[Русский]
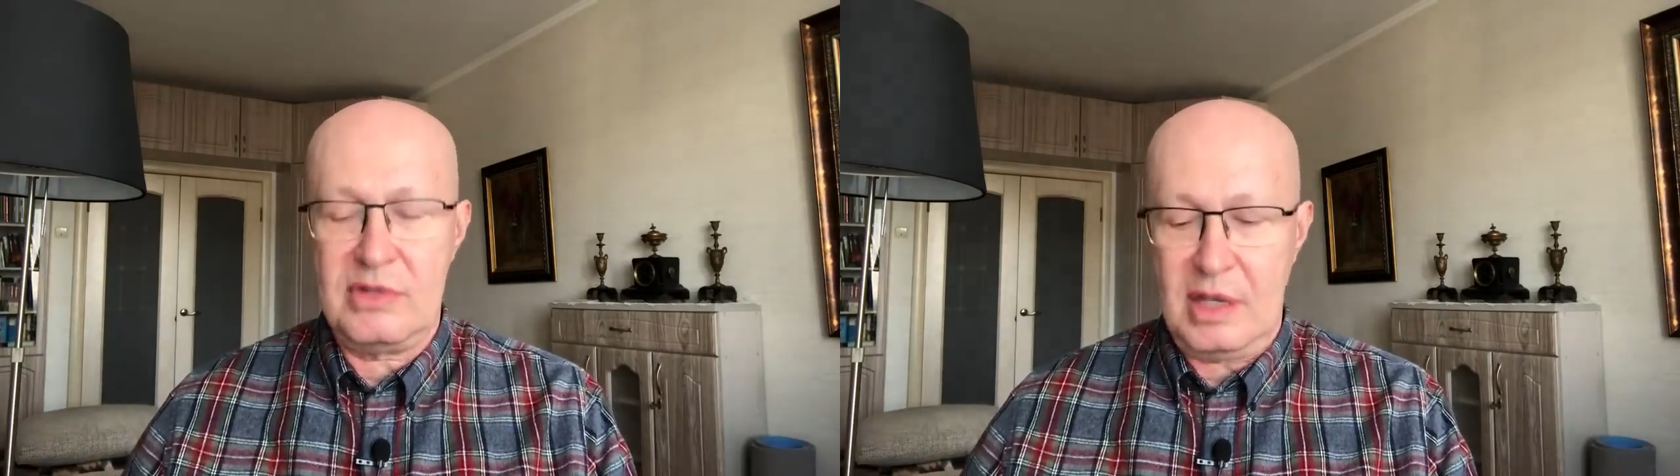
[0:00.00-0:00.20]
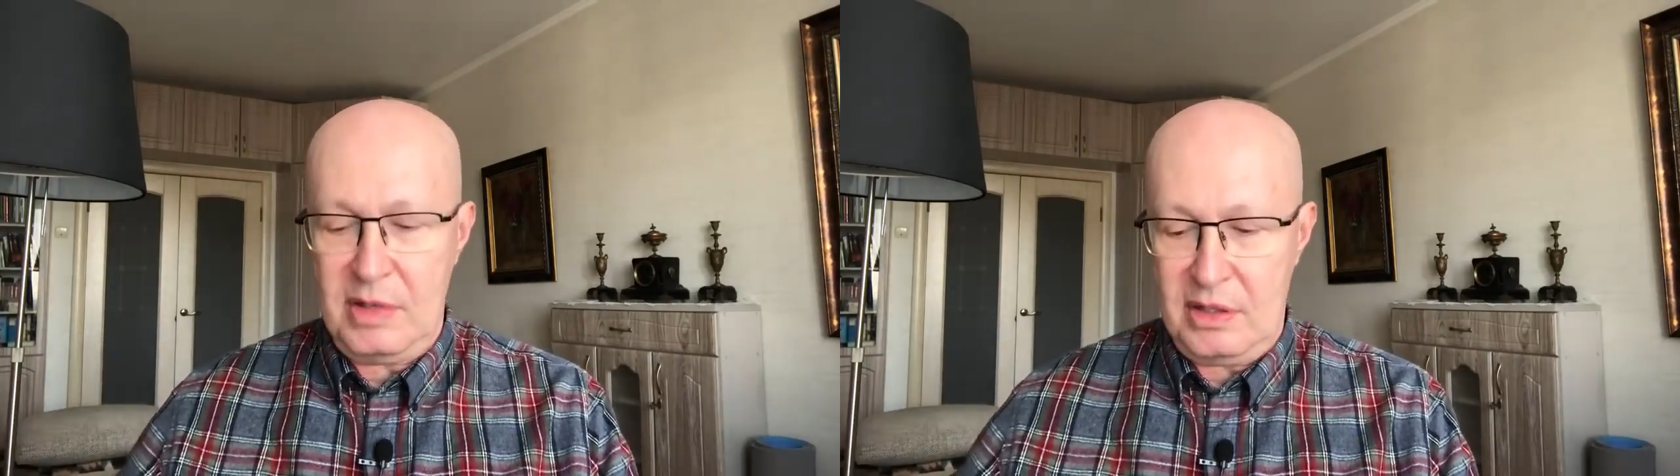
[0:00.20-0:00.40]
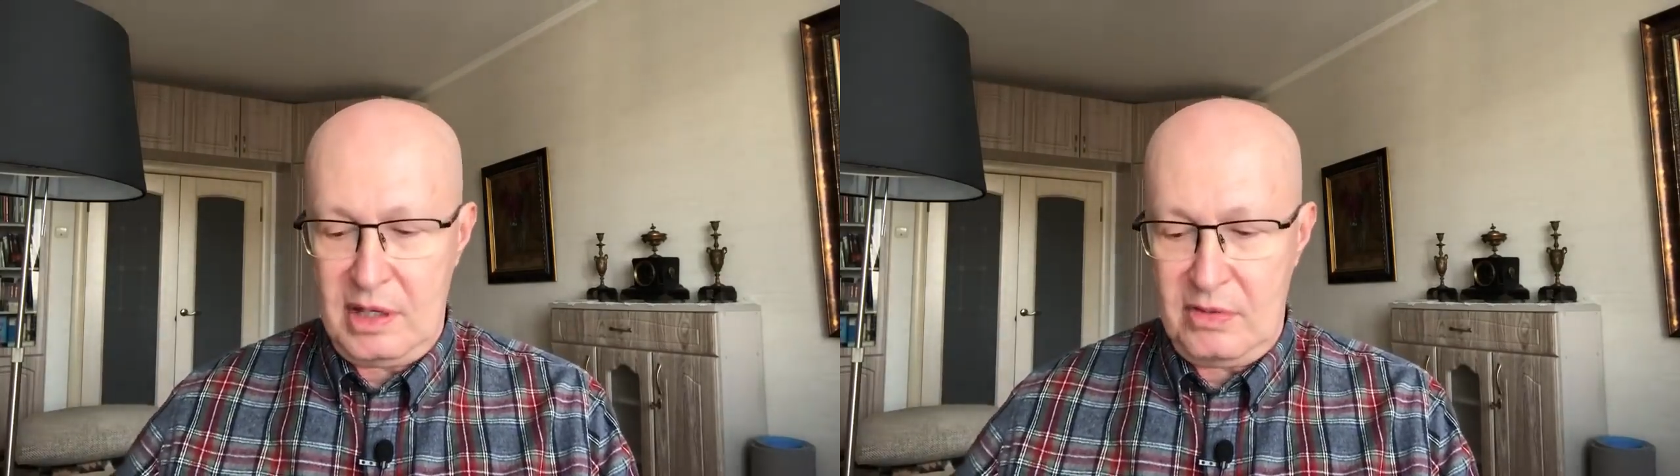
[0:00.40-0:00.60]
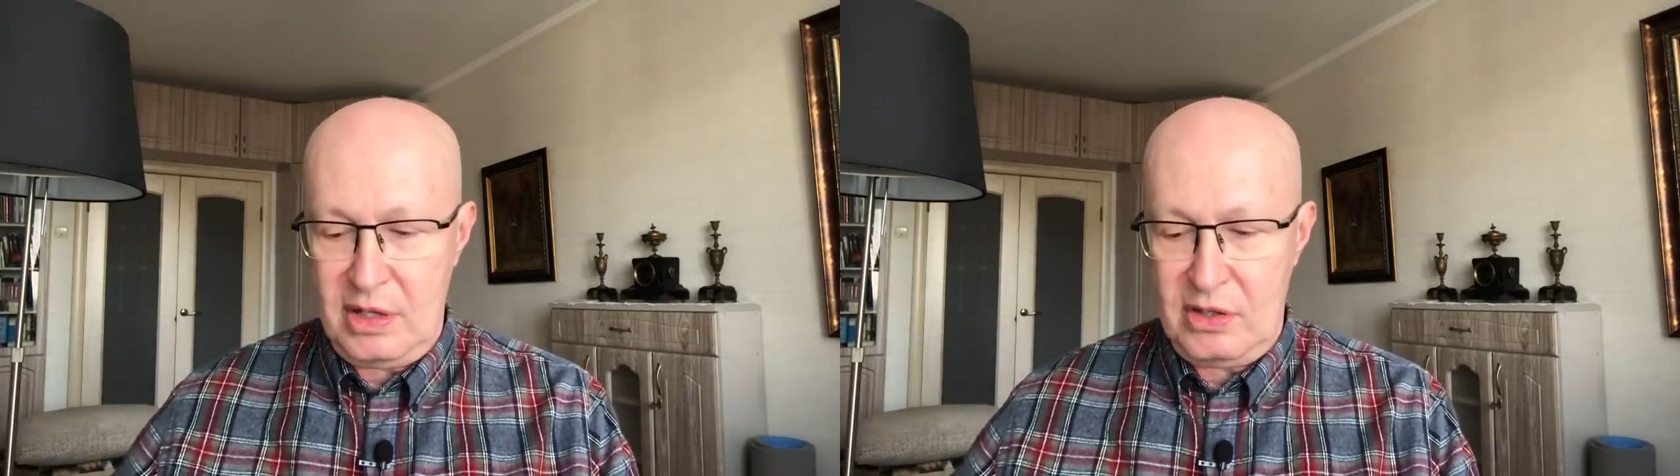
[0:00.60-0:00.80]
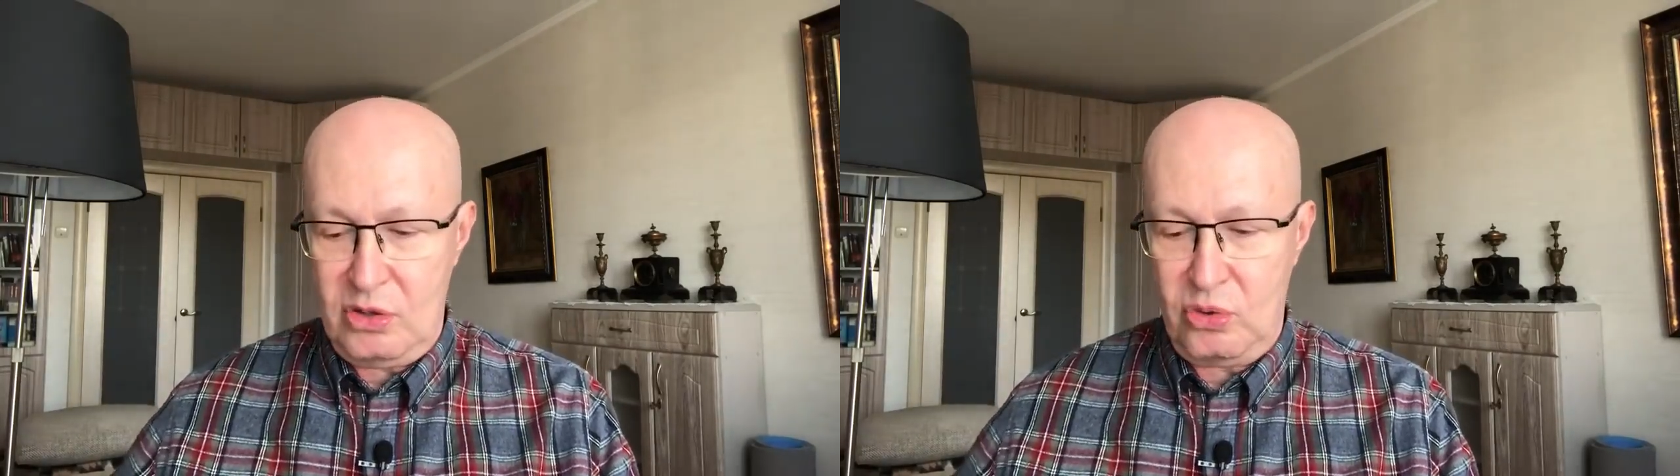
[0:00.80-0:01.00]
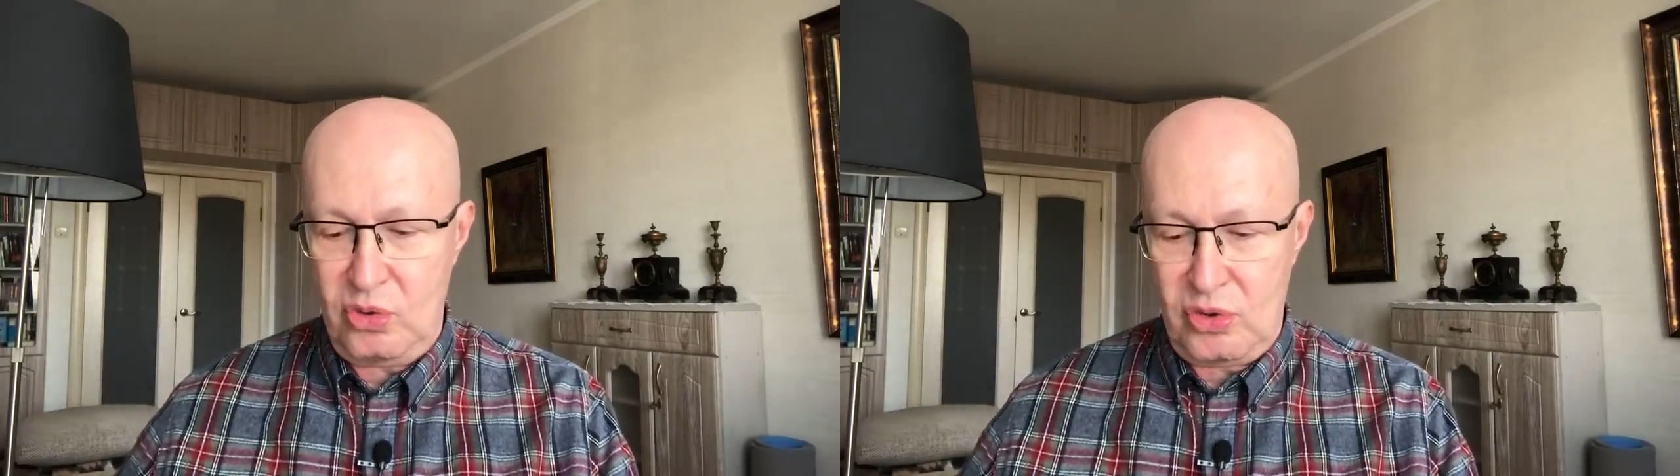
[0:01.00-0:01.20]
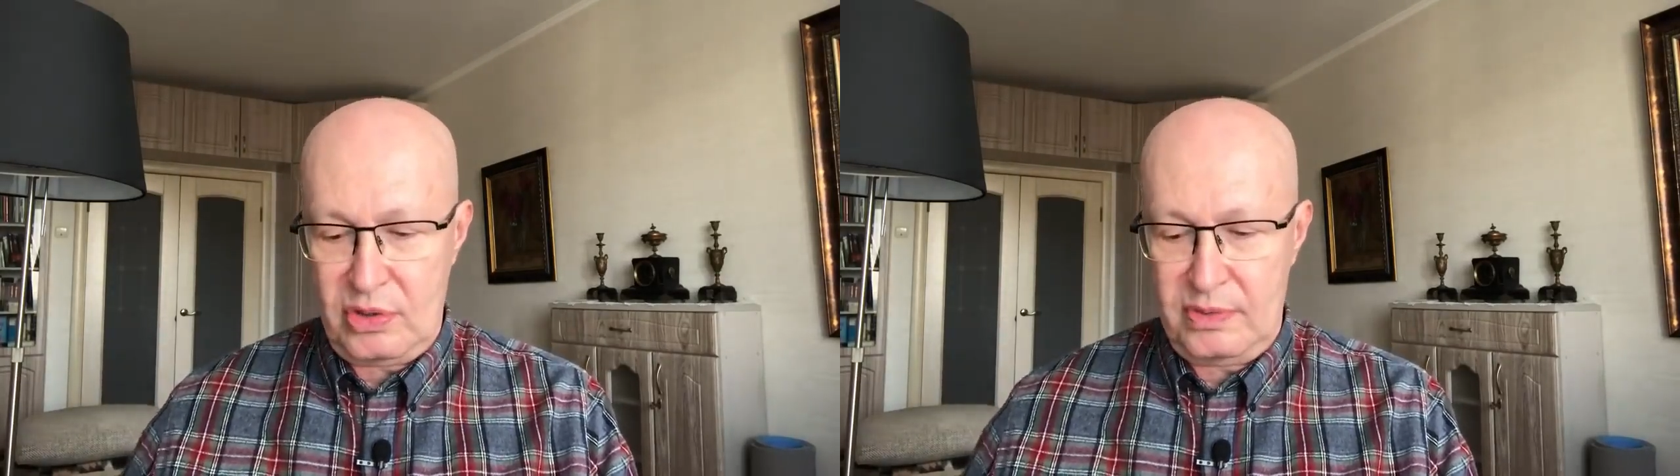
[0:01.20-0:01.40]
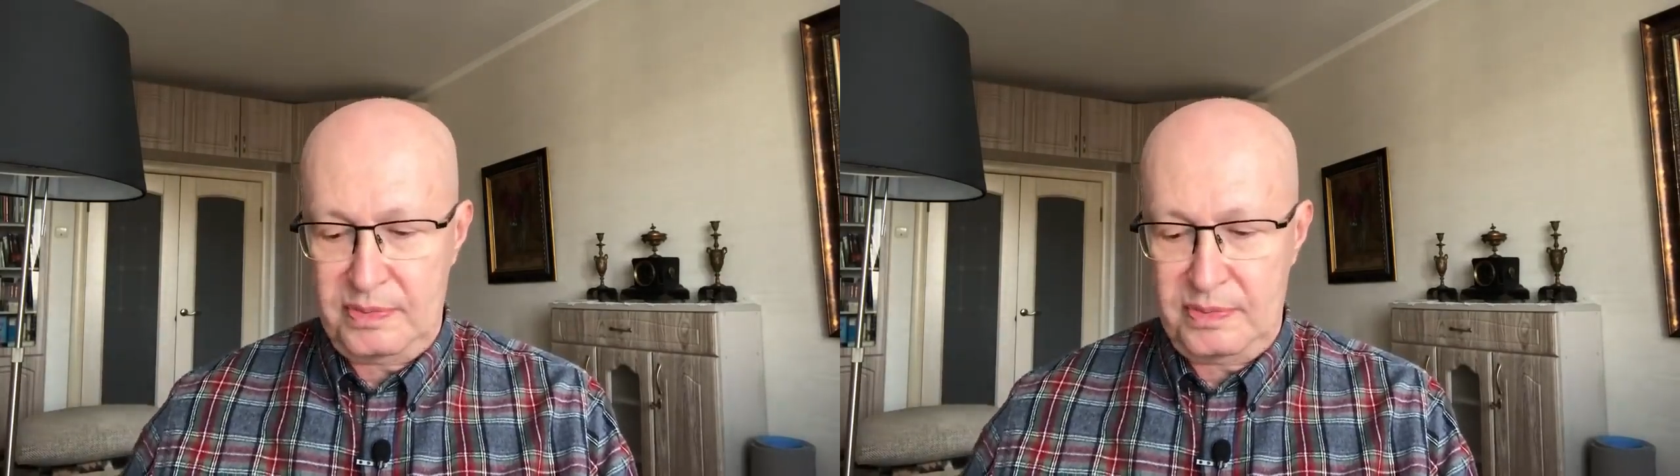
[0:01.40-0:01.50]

взамен давать не хочет.